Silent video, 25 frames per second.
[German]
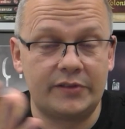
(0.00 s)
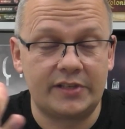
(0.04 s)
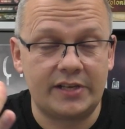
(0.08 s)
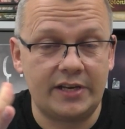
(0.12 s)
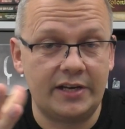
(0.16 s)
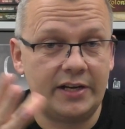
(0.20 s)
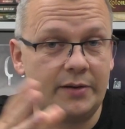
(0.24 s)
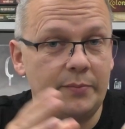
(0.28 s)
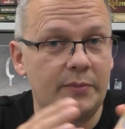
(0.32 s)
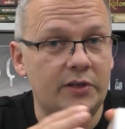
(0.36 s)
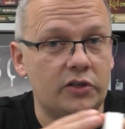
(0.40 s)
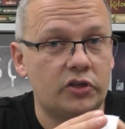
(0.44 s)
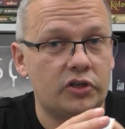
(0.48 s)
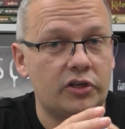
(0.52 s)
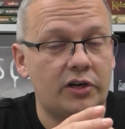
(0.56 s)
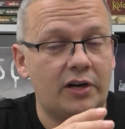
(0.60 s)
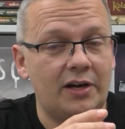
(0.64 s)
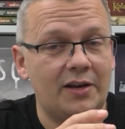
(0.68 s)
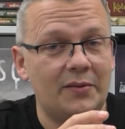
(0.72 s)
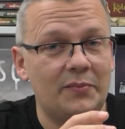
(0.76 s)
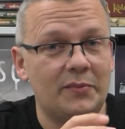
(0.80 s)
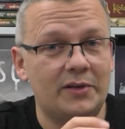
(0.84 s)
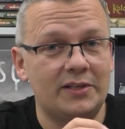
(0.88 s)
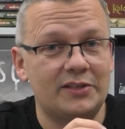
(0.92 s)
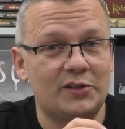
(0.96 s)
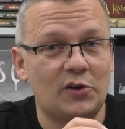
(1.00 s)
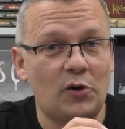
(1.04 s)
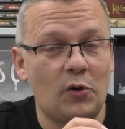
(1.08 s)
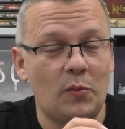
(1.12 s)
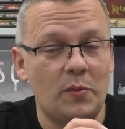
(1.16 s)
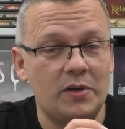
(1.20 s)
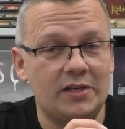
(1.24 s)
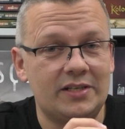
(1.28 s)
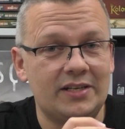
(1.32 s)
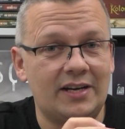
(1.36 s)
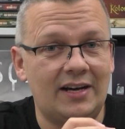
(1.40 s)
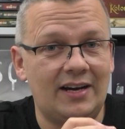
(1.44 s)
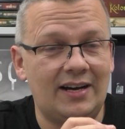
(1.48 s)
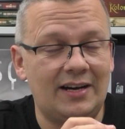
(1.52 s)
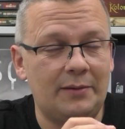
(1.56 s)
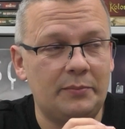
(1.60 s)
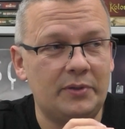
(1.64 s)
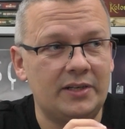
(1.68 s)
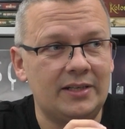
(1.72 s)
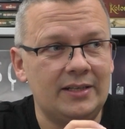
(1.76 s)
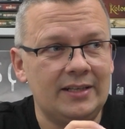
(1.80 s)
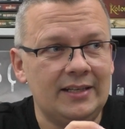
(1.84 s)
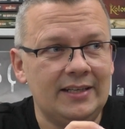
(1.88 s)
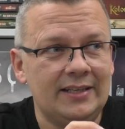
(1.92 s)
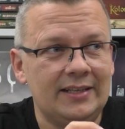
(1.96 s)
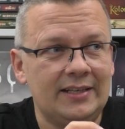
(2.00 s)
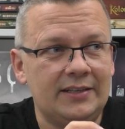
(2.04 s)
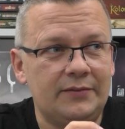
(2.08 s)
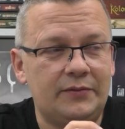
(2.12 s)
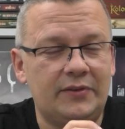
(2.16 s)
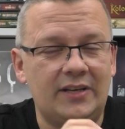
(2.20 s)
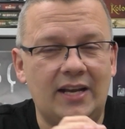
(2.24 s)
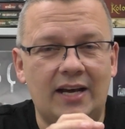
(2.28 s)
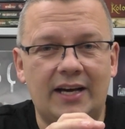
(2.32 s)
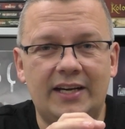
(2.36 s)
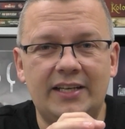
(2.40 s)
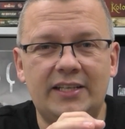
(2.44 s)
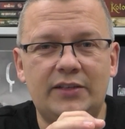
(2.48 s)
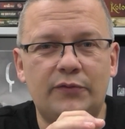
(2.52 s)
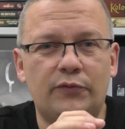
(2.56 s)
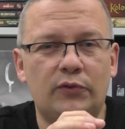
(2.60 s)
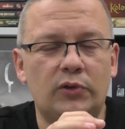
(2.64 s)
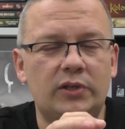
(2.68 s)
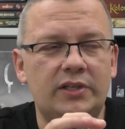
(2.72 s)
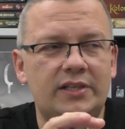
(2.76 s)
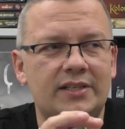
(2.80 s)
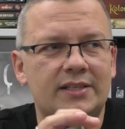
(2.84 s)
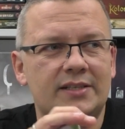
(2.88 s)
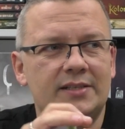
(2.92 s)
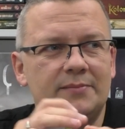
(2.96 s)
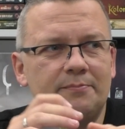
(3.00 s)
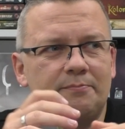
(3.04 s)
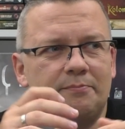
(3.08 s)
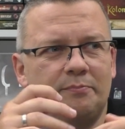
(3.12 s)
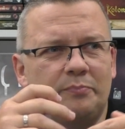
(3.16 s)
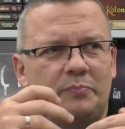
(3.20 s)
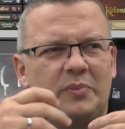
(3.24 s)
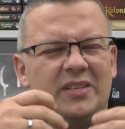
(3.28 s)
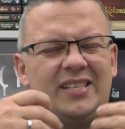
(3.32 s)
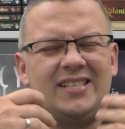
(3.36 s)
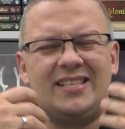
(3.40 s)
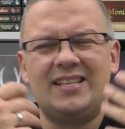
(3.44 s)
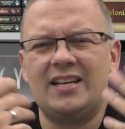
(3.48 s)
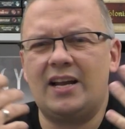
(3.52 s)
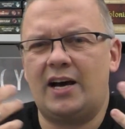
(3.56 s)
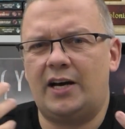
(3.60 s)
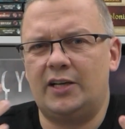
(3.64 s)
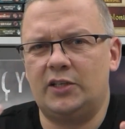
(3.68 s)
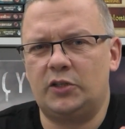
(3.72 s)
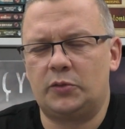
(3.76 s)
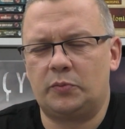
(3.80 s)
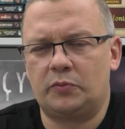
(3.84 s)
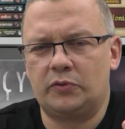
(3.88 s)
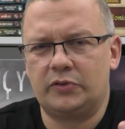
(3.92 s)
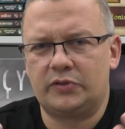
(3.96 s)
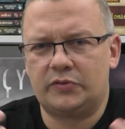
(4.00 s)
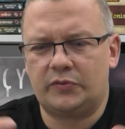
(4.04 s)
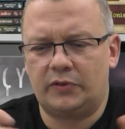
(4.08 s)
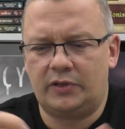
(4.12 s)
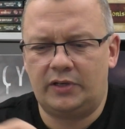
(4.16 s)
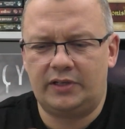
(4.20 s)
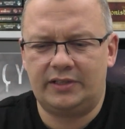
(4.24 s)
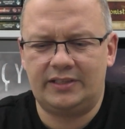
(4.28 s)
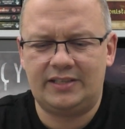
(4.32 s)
es gerne mal schreiben als Kommentar, aber vielleicht wollt ihr ein bisschen anspruchsvoller.